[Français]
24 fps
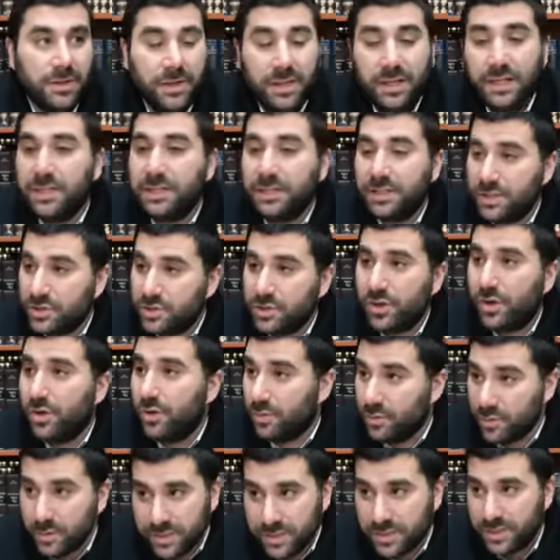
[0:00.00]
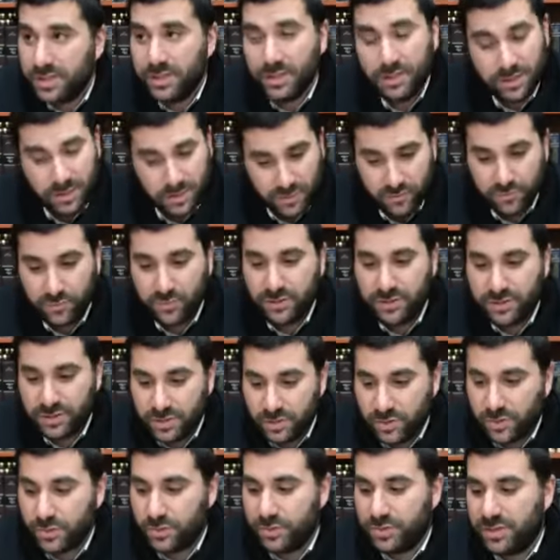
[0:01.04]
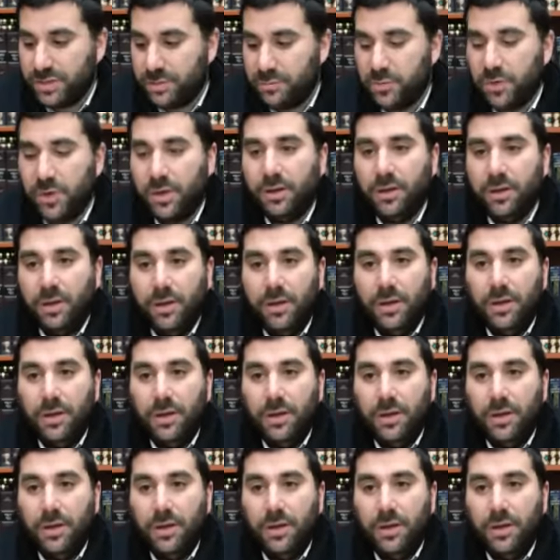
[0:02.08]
il y a des gens aussi, et je vous le dis, j'en suis témoin,